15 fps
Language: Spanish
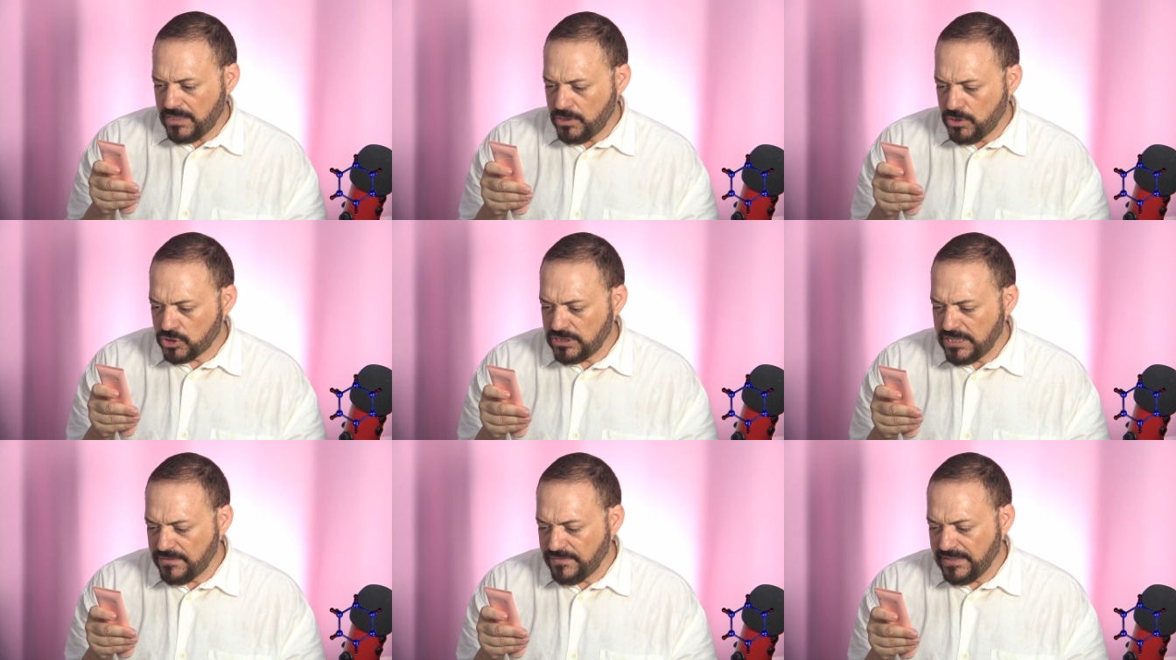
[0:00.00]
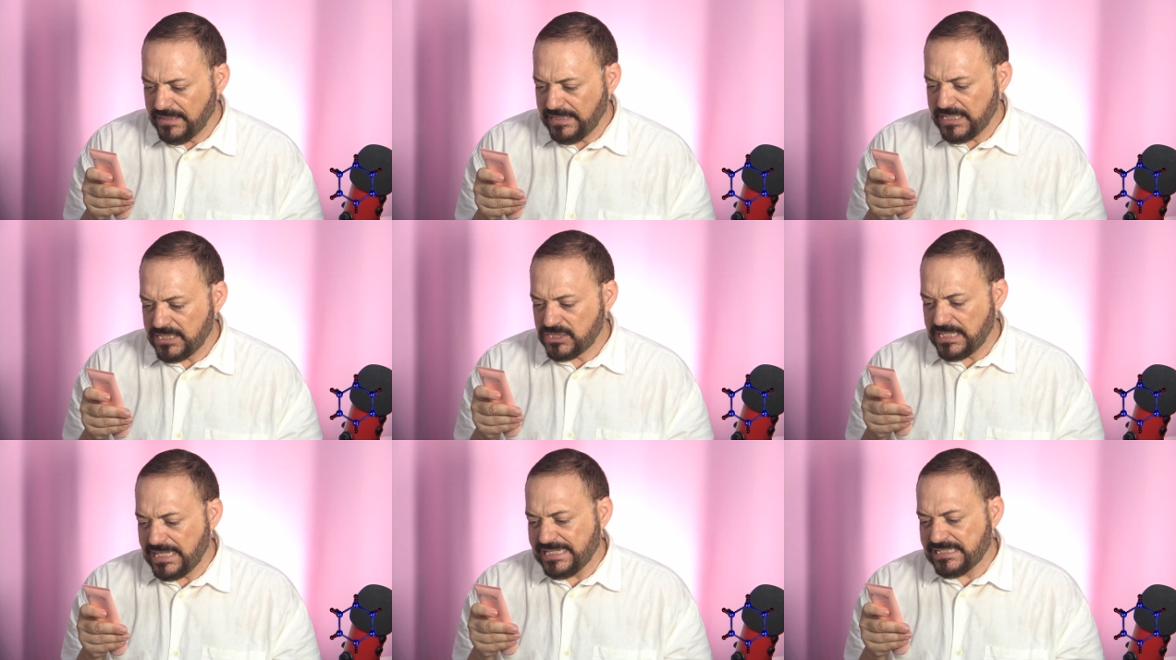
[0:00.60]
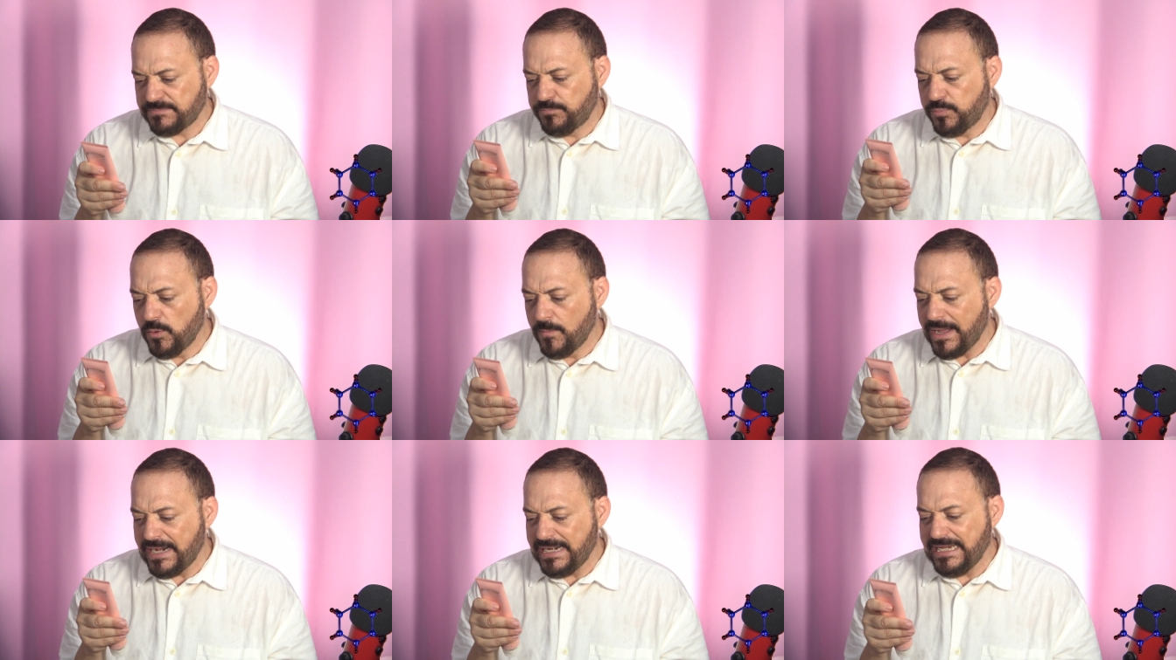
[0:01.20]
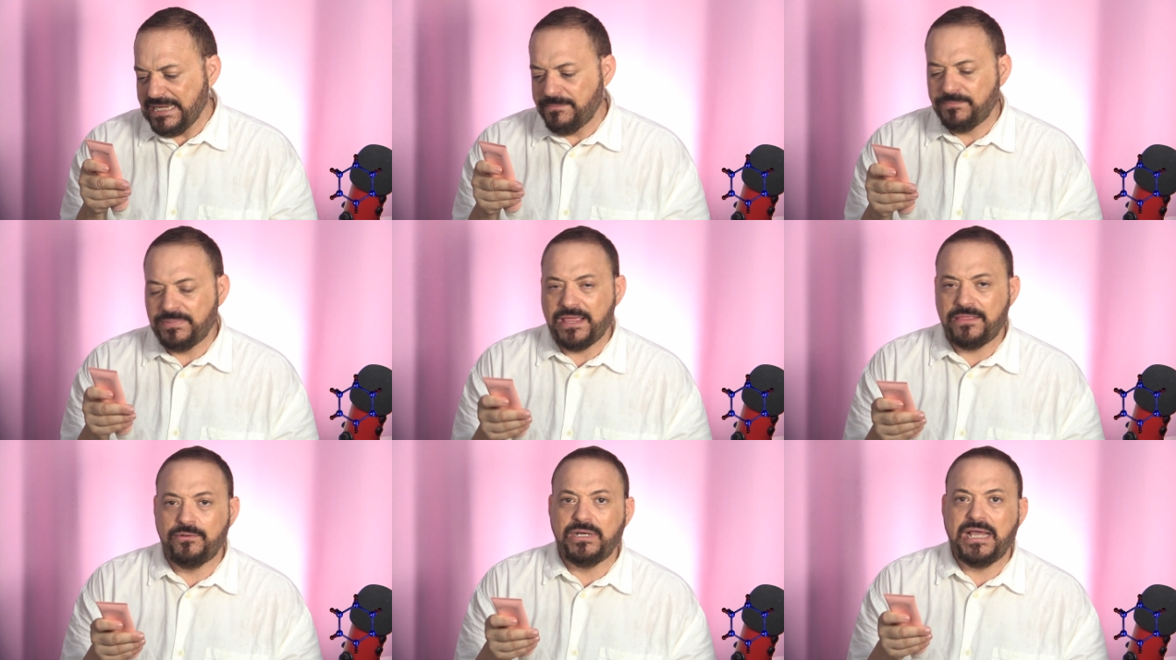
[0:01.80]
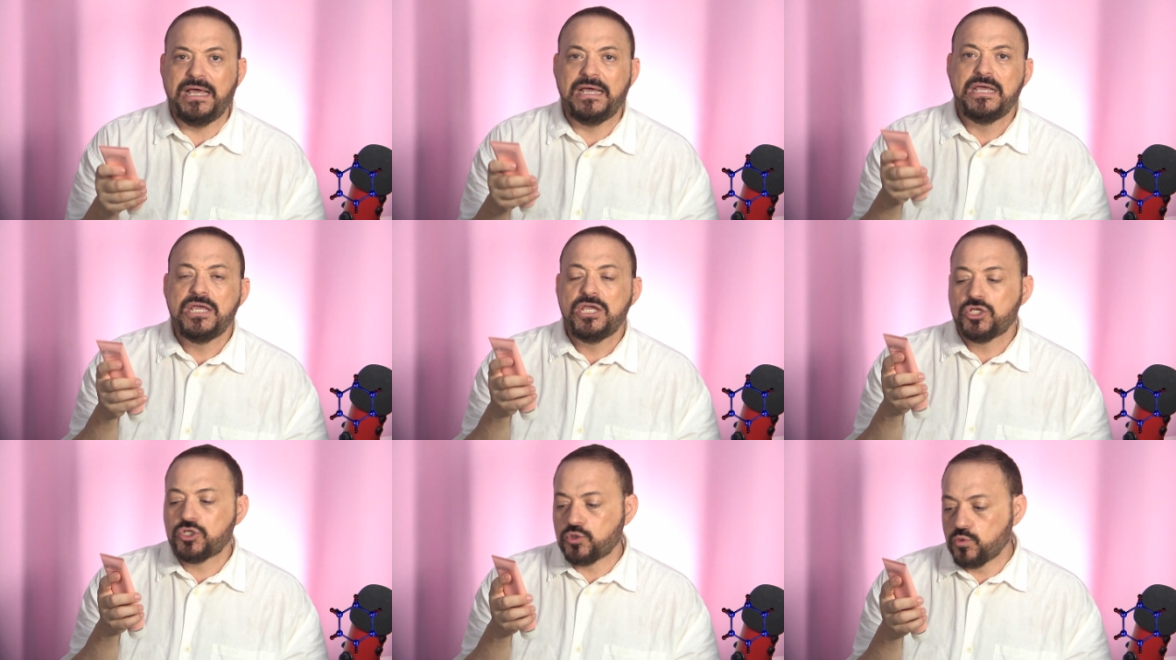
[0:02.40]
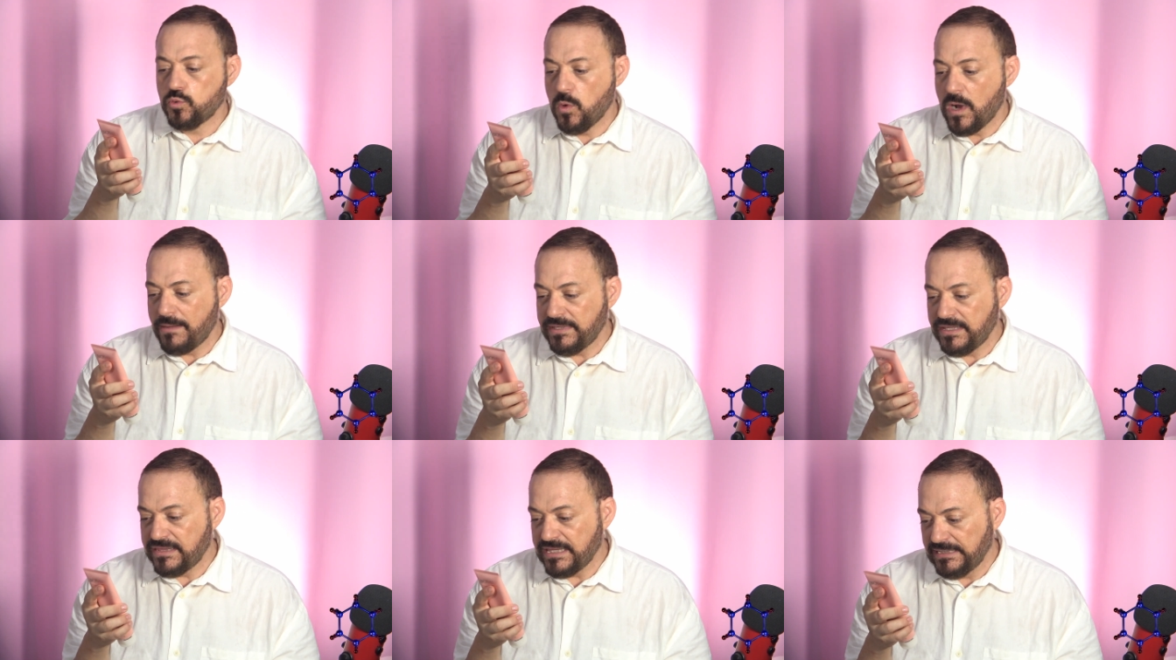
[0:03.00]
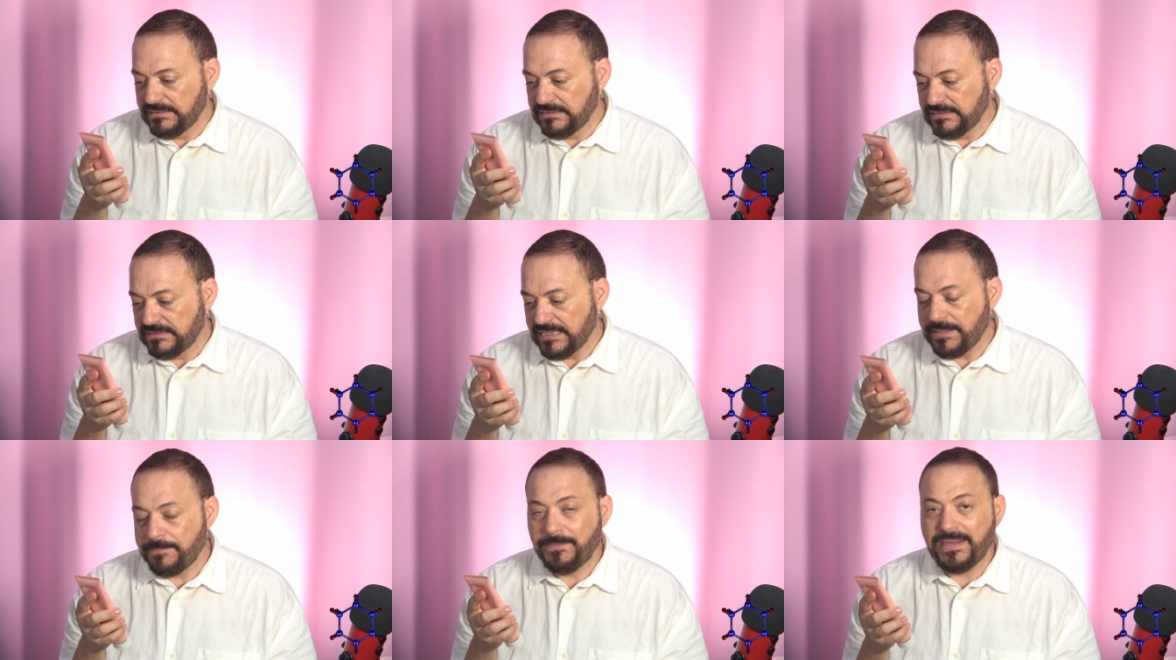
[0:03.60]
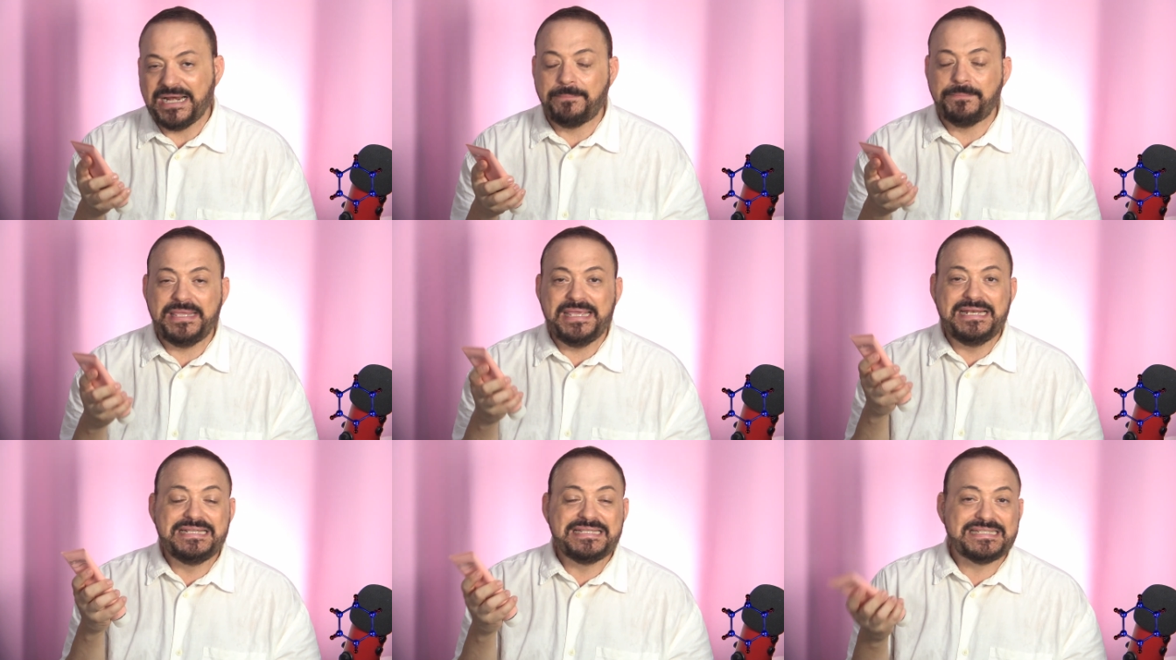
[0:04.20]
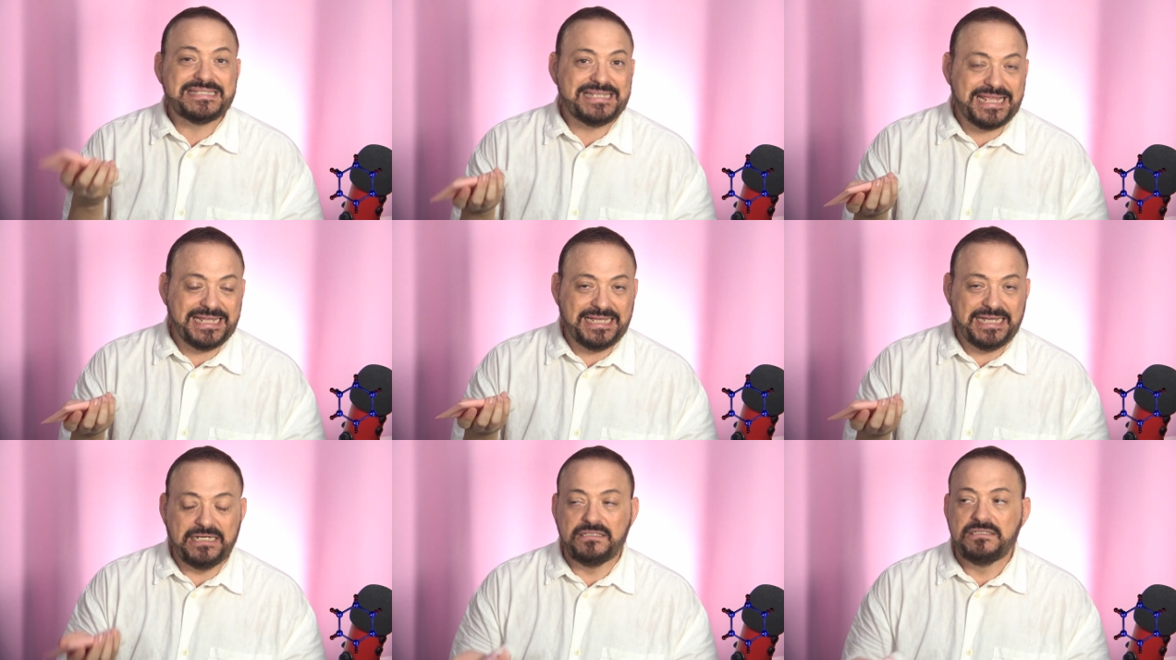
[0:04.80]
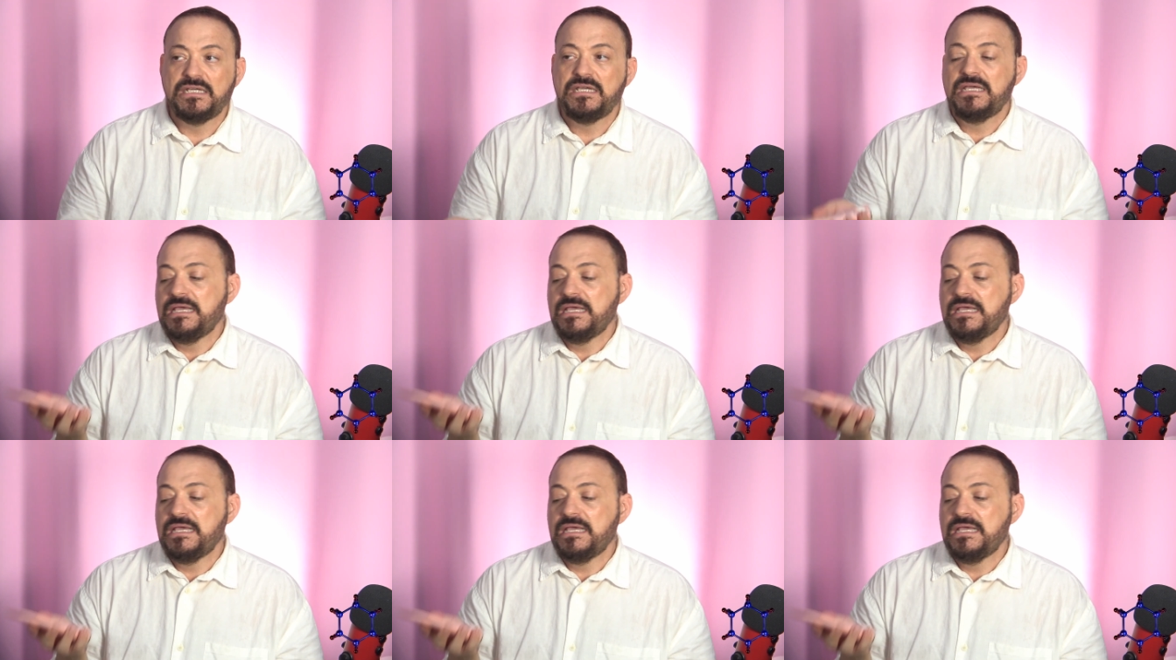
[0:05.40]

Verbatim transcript: nos dicen que es espuma limpiadora suavizante para piel seca.